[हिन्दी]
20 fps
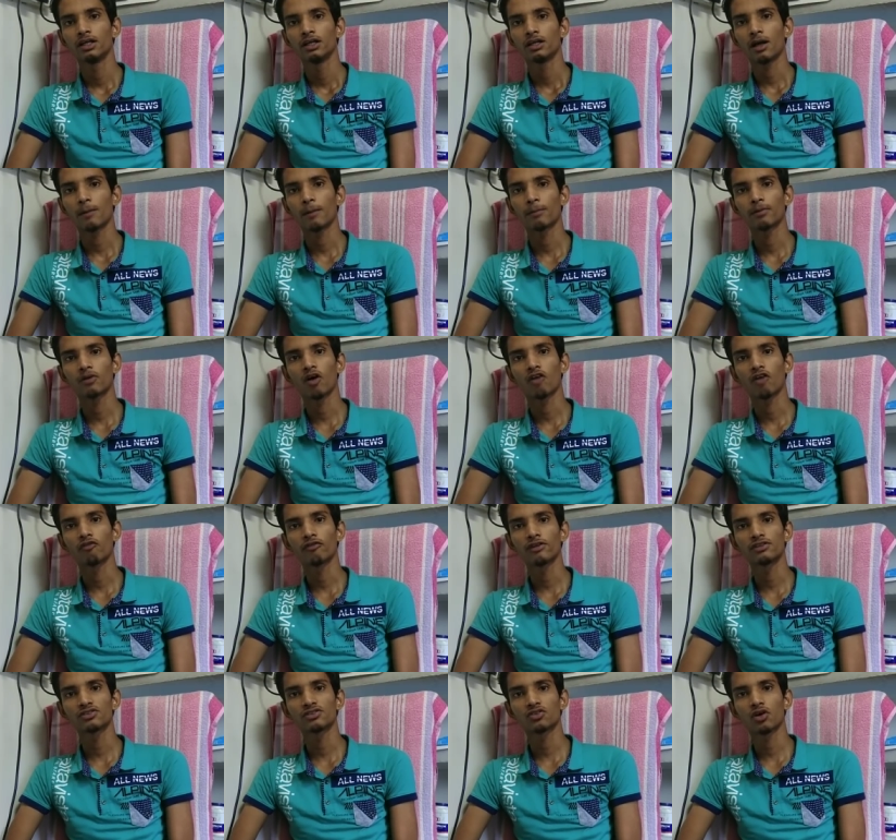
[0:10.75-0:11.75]
आप
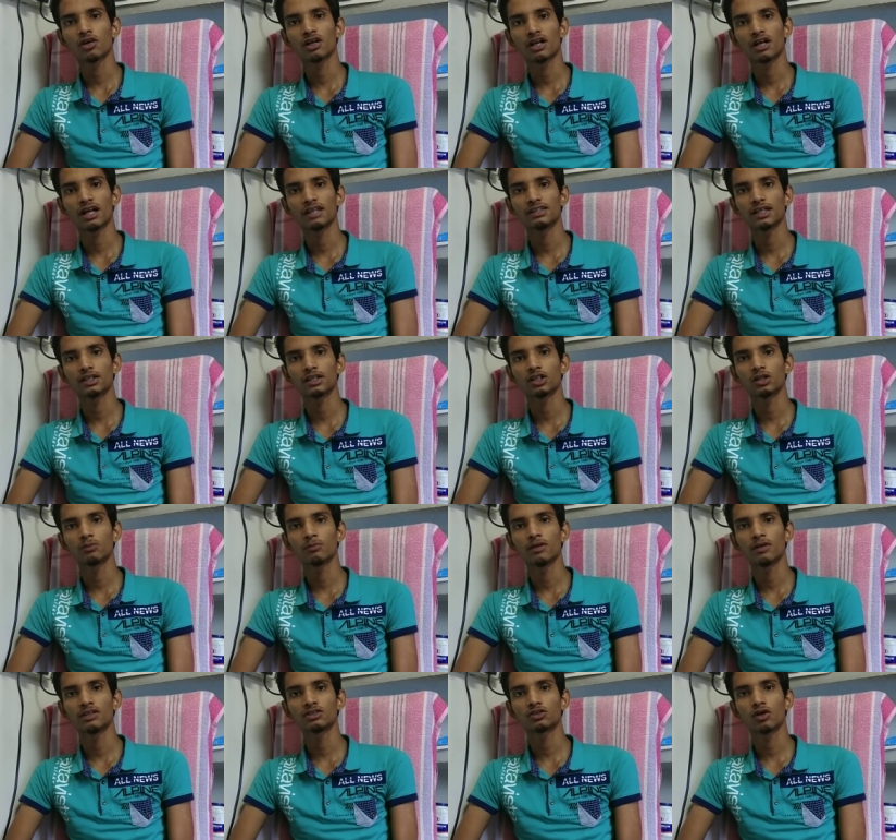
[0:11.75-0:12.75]
कॉन्फ्रेंस कॉल करना चाहते हो तो
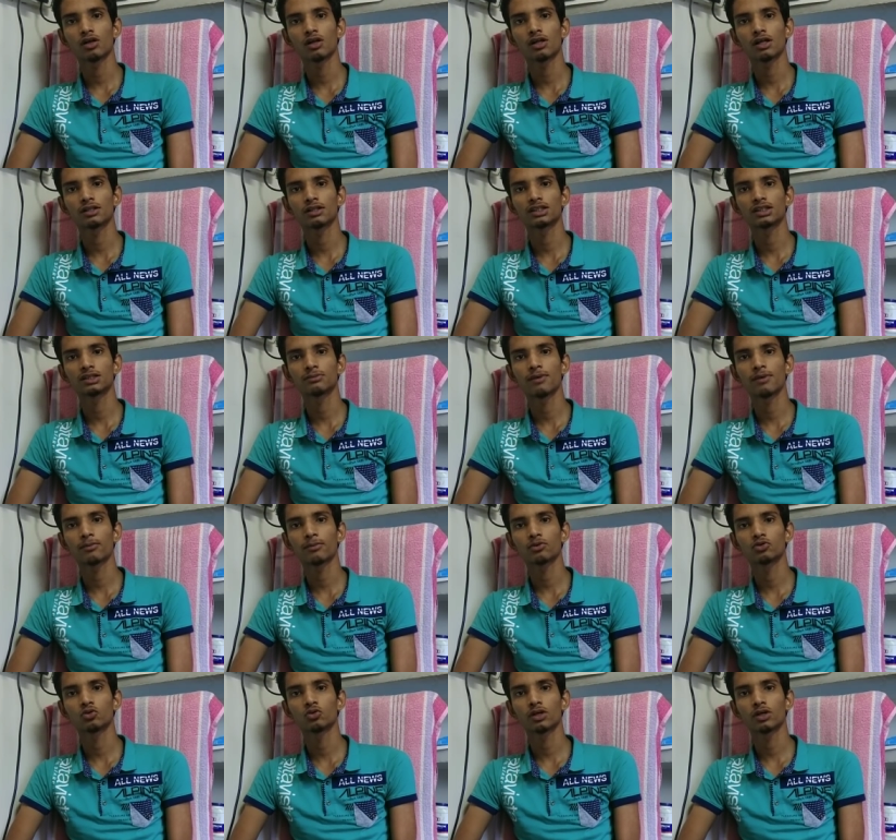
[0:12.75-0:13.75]
मर्ज कॉल करते समय
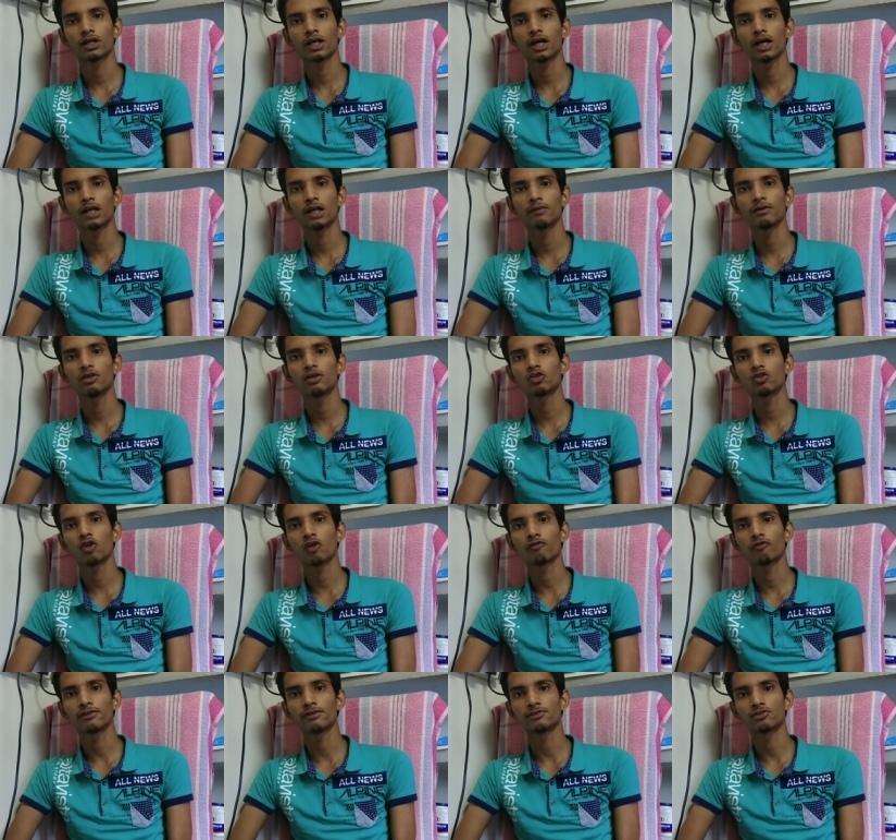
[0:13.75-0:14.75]
आपको शो करेगा अनेबल टू
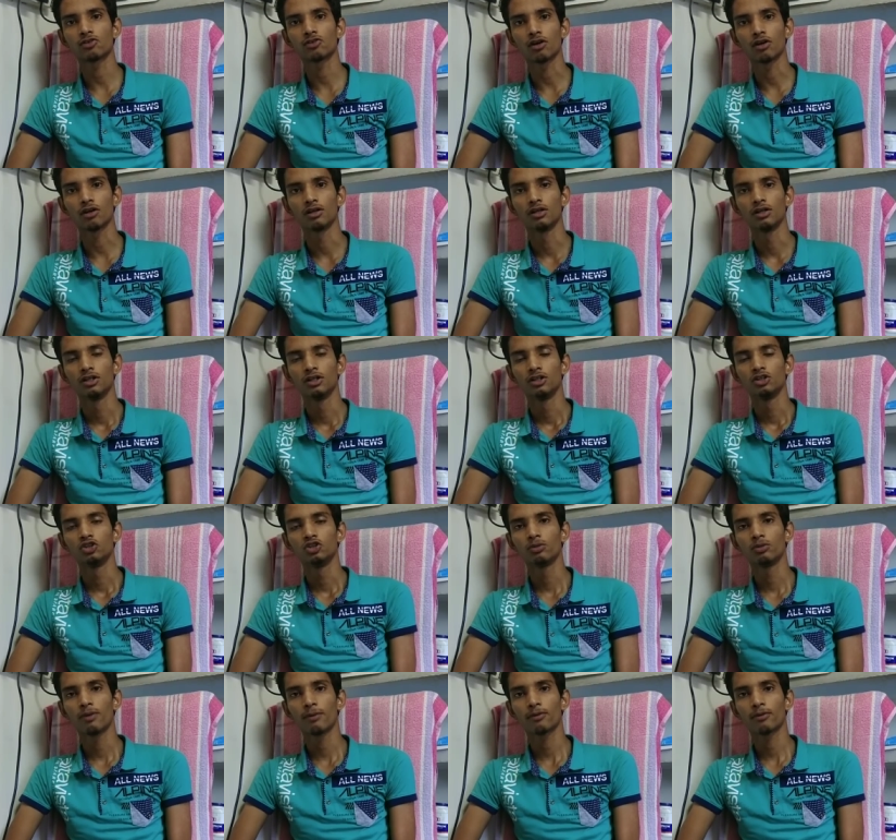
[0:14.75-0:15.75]
कॉन्फ्रेंस कॉल
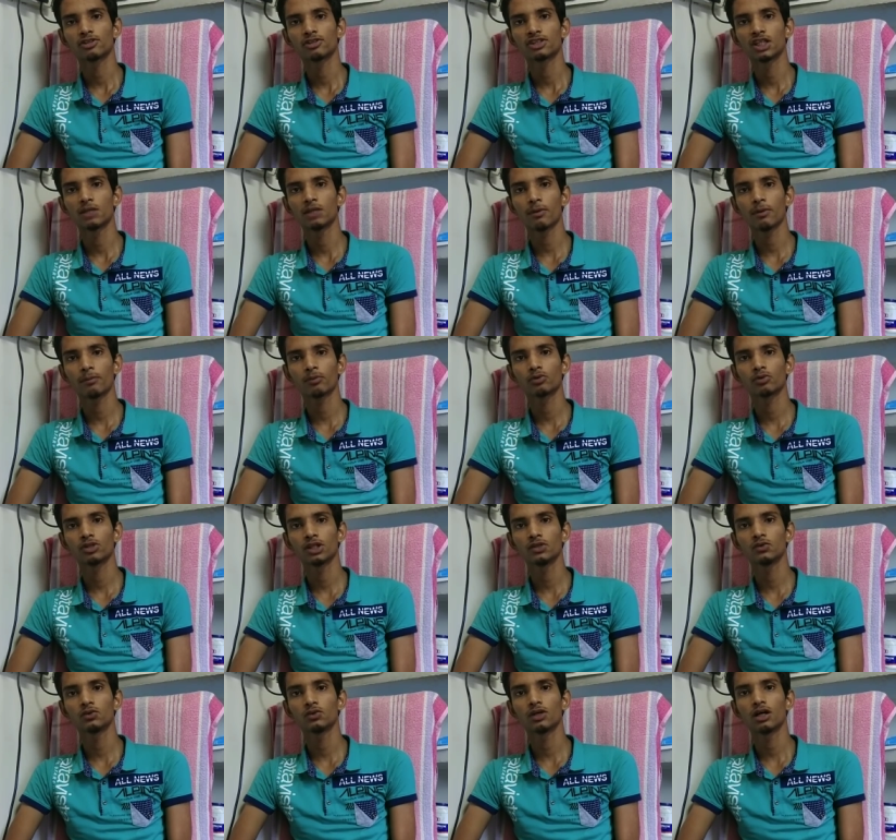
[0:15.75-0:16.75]
जो मैं आपको स्क्रीन में आपको दे
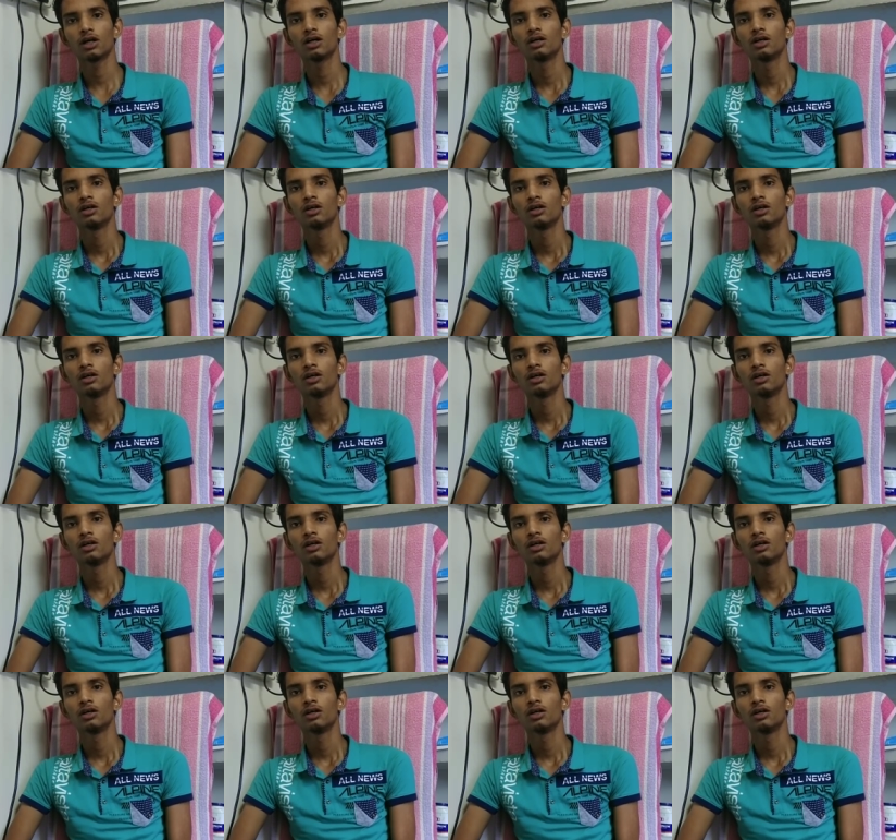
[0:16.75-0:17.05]
दूंगा